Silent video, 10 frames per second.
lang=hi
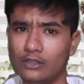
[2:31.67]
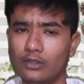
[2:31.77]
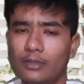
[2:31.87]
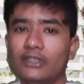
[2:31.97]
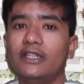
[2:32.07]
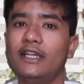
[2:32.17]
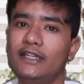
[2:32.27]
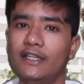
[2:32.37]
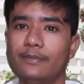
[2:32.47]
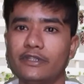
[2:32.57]
तो बस
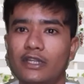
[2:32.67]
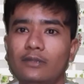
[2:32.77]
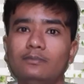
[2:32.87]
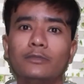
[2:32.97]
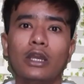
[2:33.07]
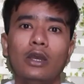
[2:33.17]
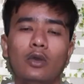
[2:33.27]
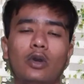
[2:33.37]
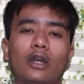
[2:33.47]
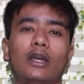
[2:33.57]
यही टिप्स थे
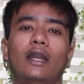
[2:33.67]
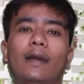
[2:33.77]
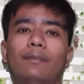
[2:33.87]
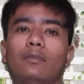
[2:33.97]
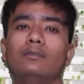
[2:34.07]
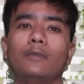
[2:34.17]
और अगर आप